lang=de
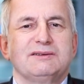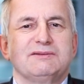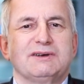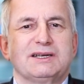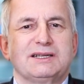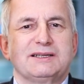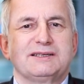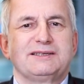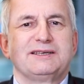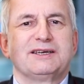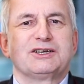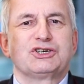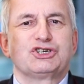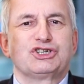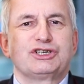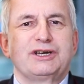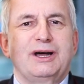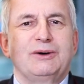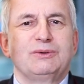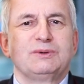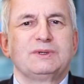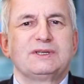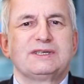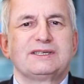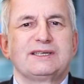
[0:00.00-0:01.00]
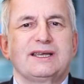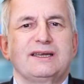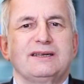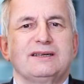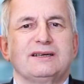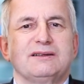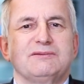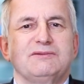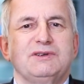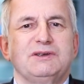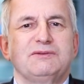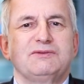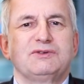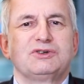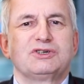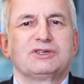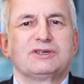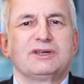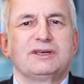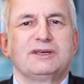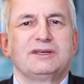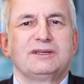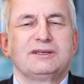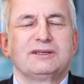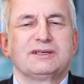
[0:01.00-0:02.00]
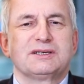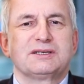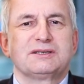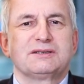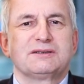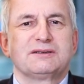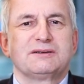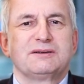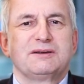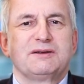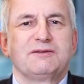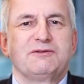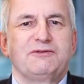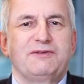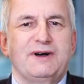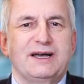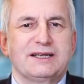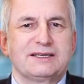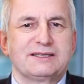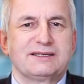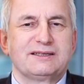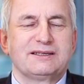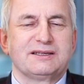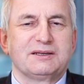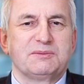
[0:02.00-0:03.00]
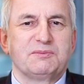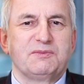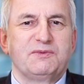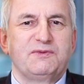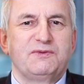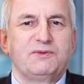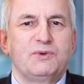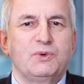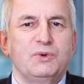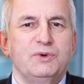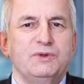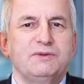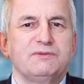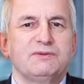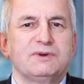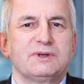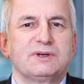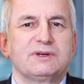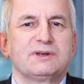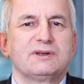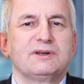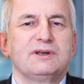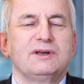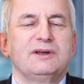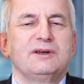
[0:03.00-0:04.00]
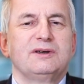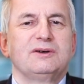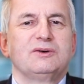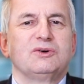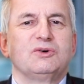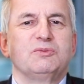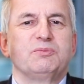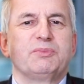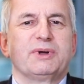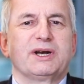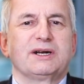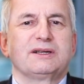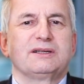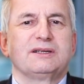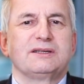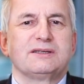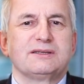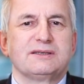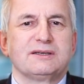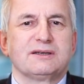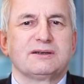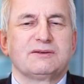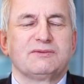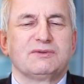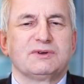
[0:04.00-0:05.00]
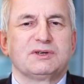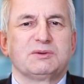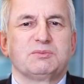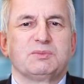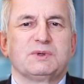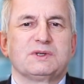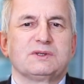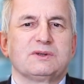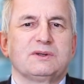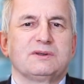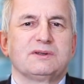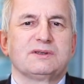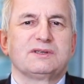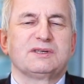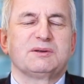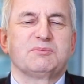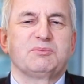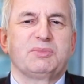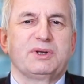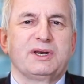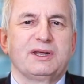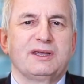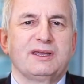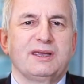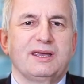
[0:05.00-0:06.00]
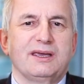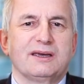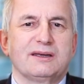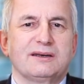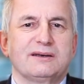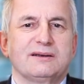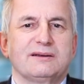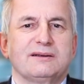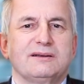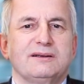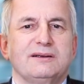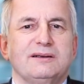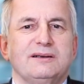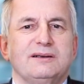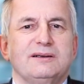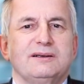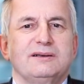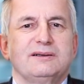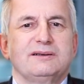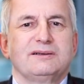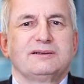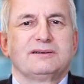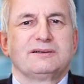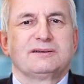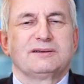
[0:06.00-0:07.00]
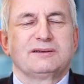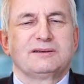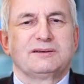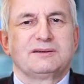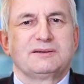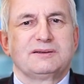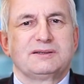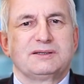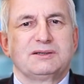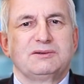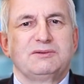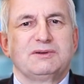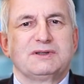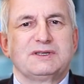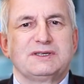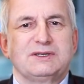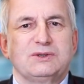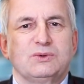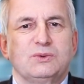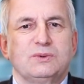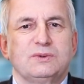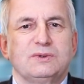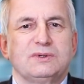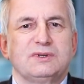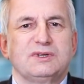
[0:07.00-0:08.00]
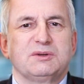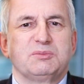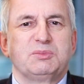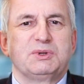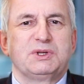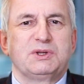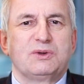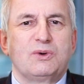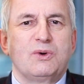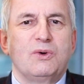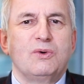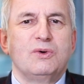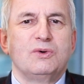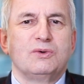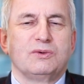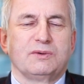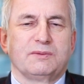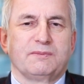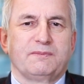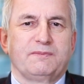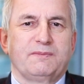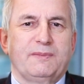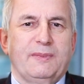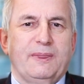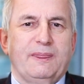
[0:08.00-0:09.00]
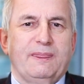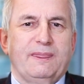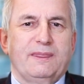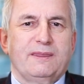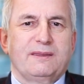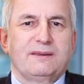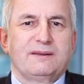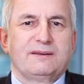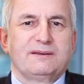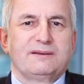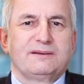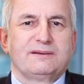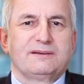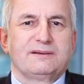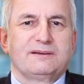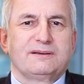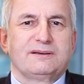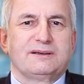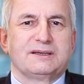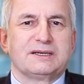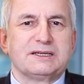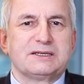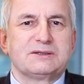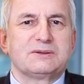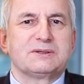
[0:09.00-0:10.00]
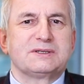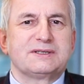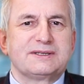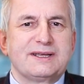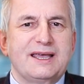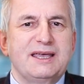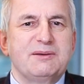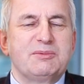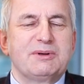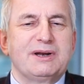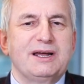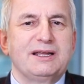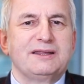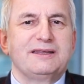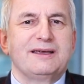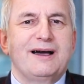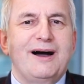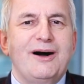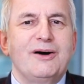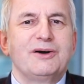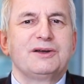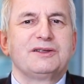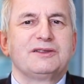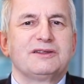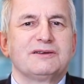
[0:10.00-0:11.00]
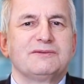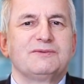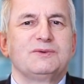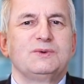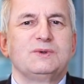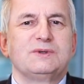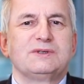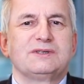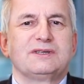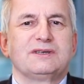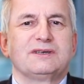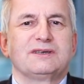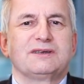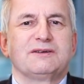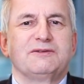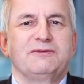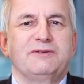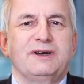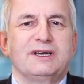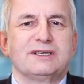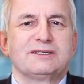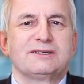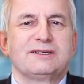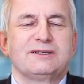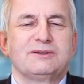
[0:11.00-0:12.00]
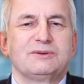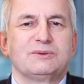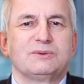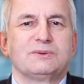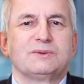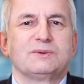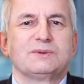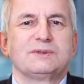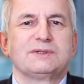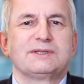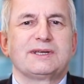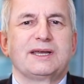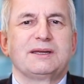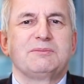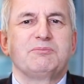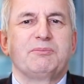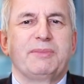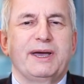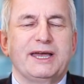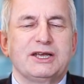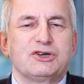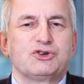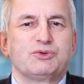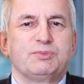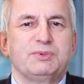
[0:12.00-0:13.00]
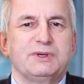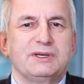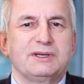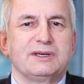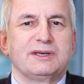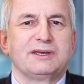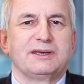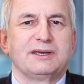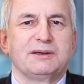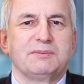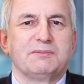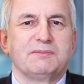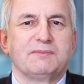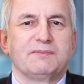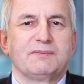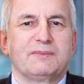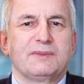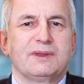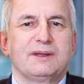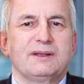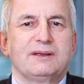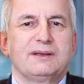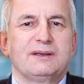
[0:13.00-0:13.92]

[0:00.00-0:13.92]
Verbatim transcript: werden sie erstaunt sein, an wie vielen Stellen das Fasten empfohlen wird und praktiziert wird, besonders in prekären äh, Situationen der Bedrohung. Christus selber hat ja auch in der Wüste gefastet und uns ein Beispiel gegeben.